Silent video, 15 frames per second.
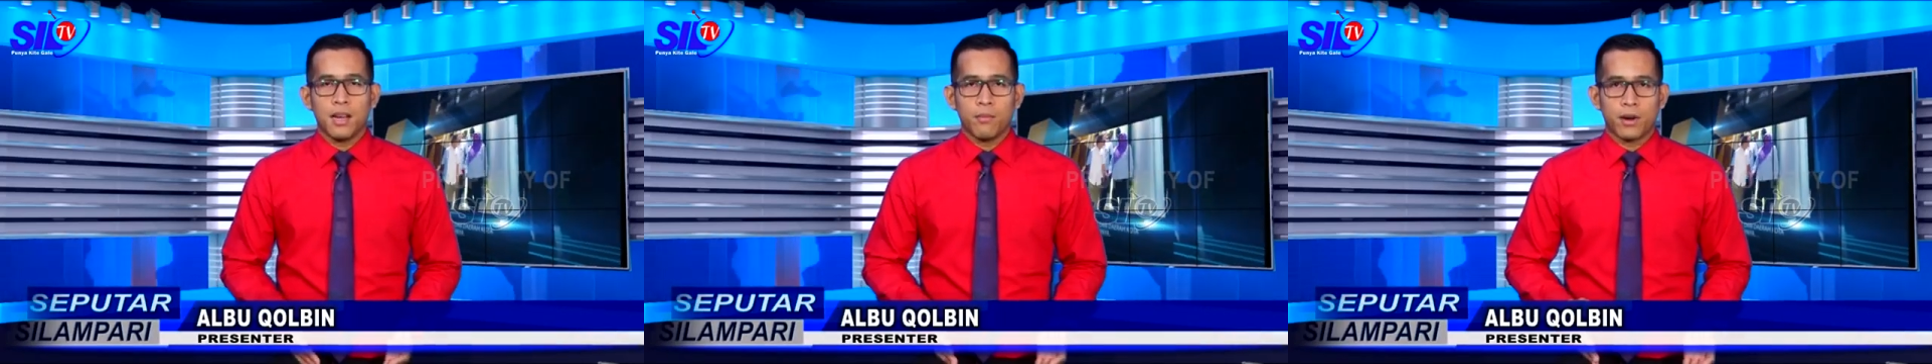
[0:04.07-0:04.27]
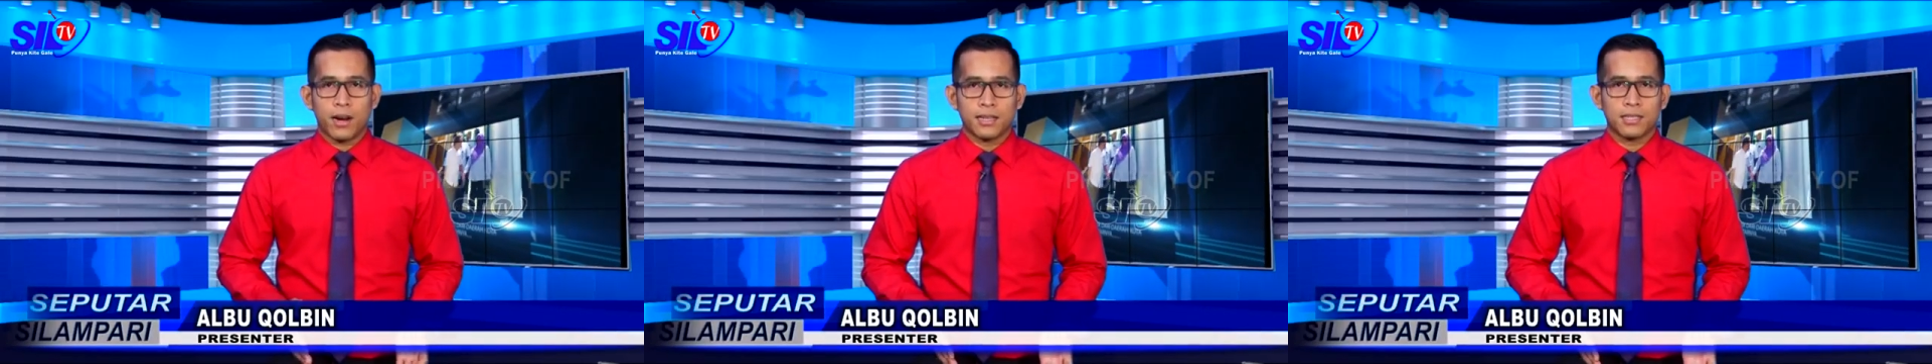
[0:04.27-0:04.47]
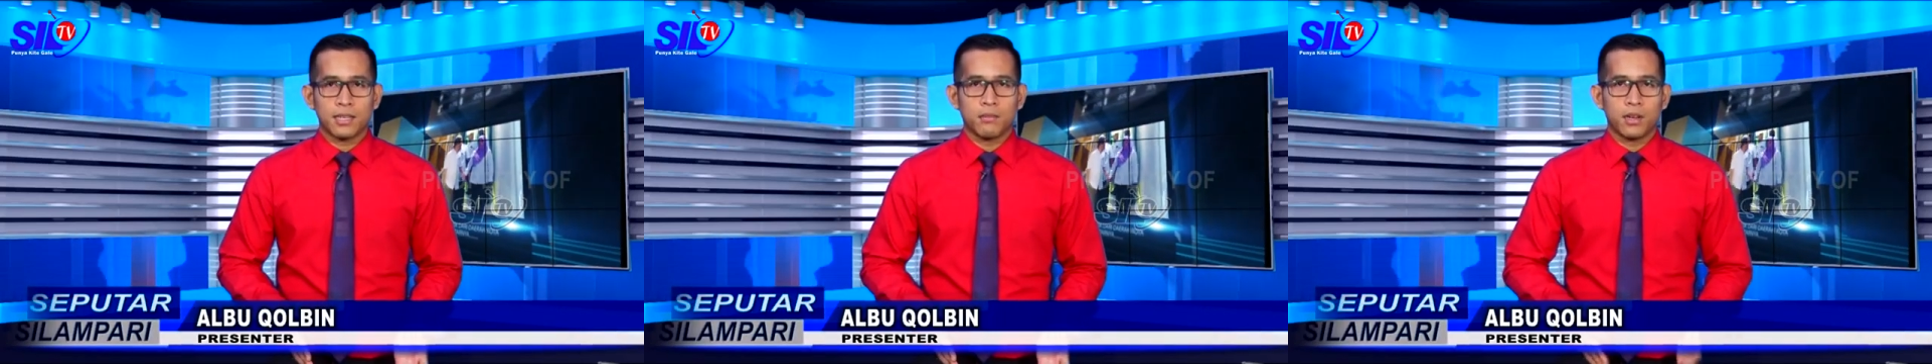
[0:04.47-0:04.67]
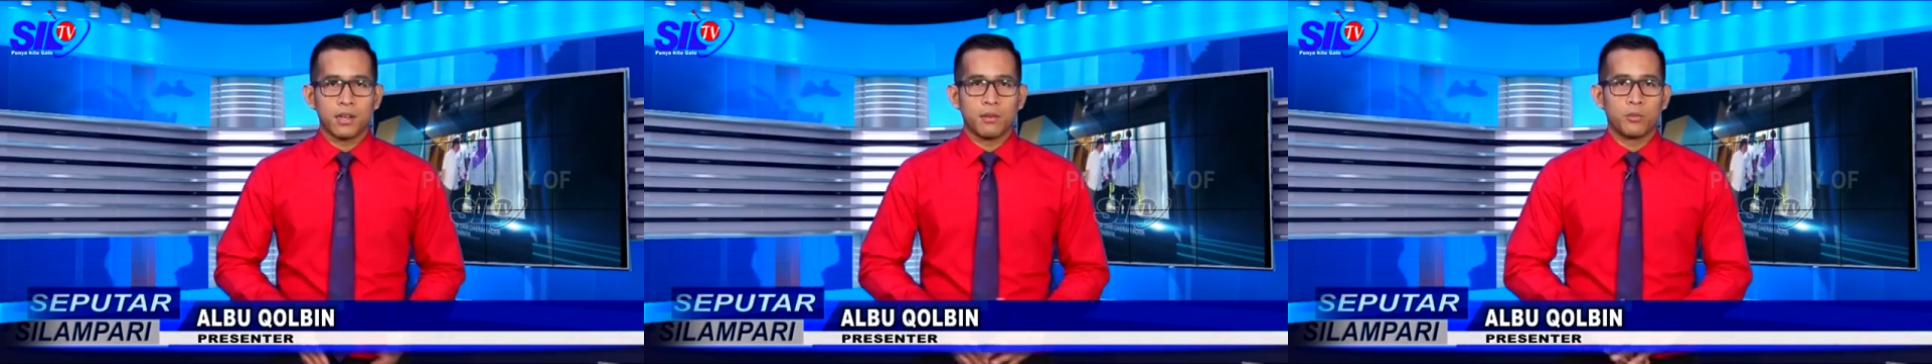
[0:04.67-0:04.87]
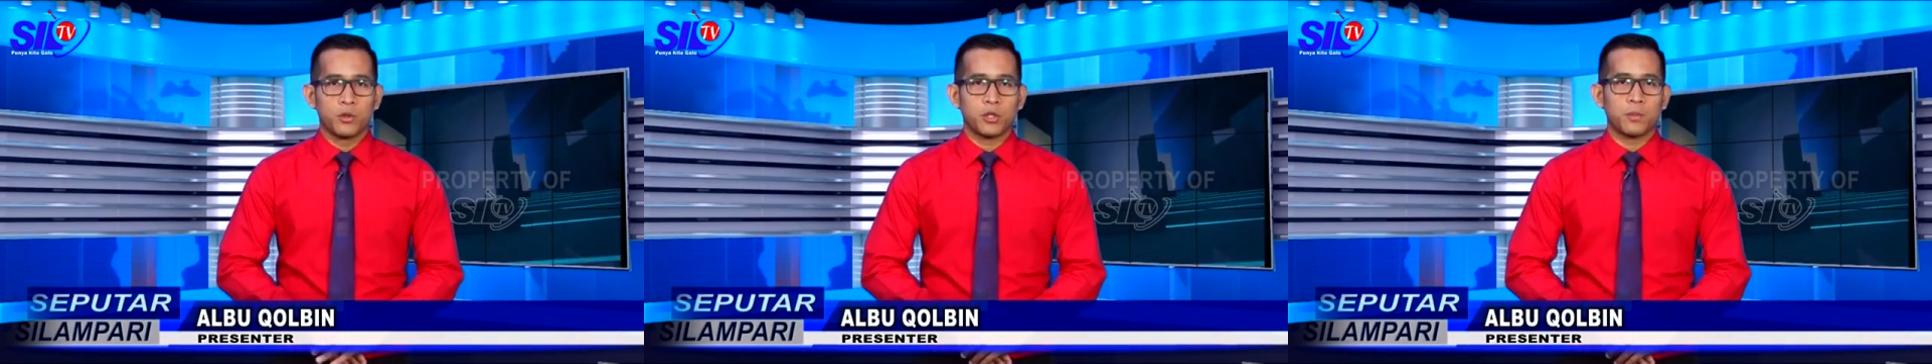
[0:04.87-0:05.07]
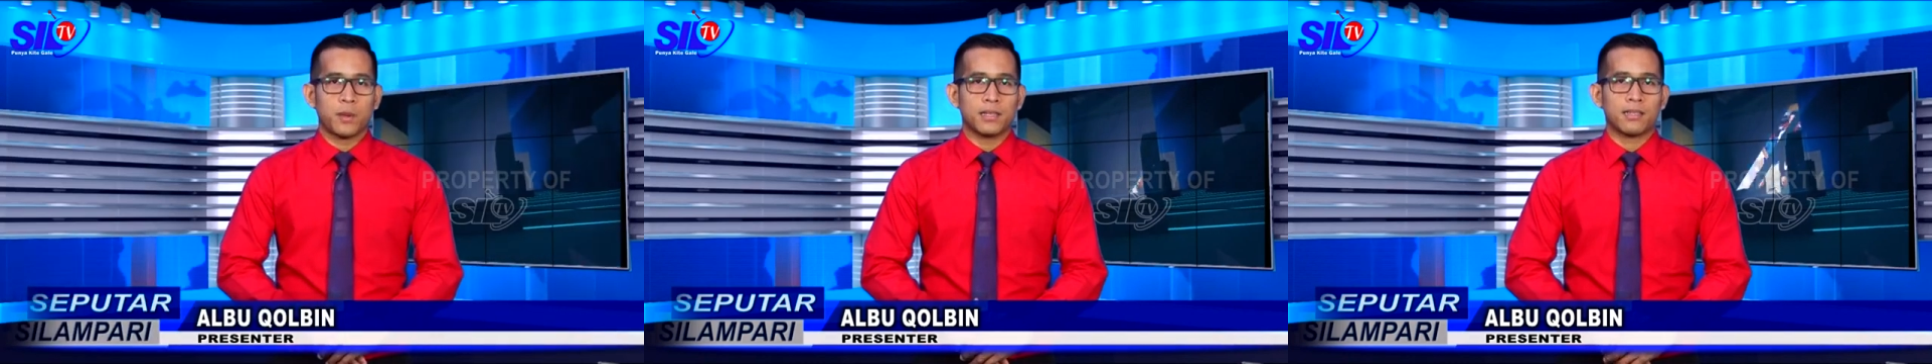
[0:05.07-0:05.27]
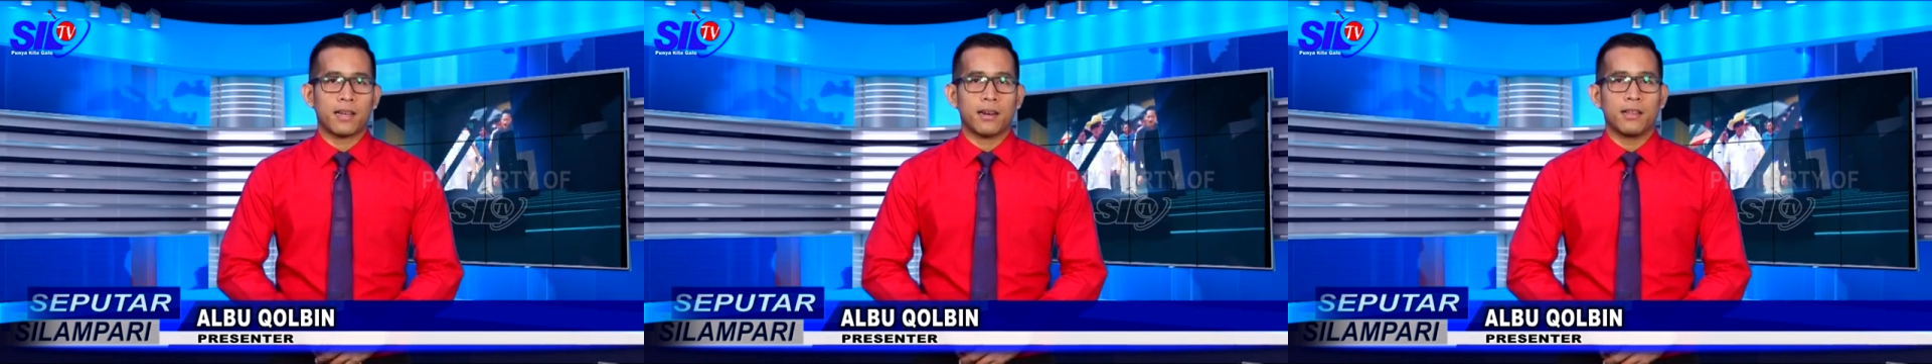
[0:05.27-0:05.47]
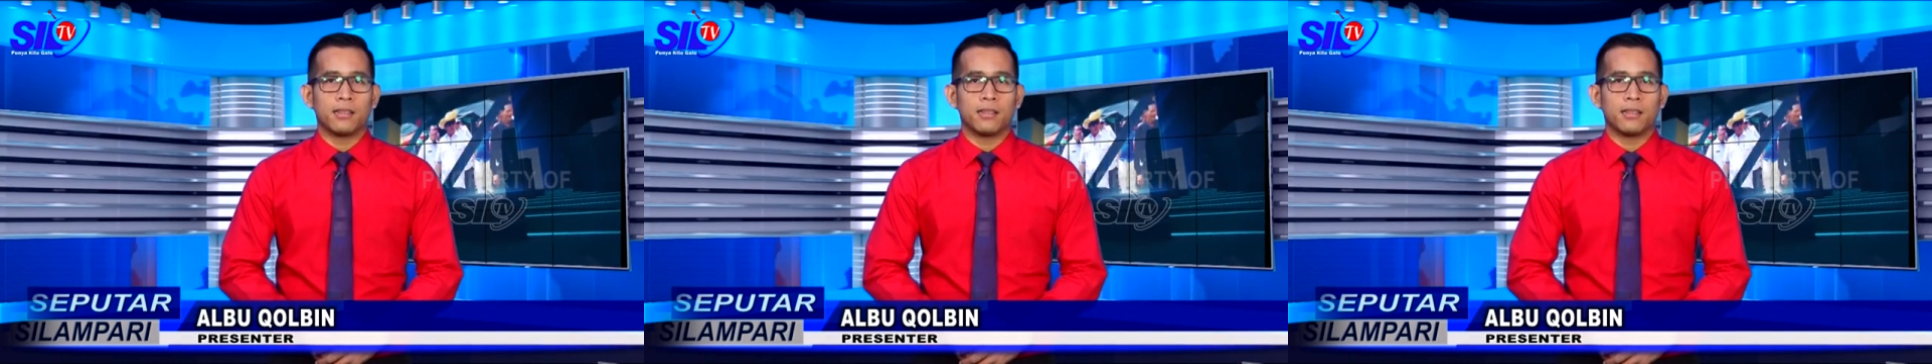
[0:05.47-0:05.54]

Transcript: berhasil menembus pasar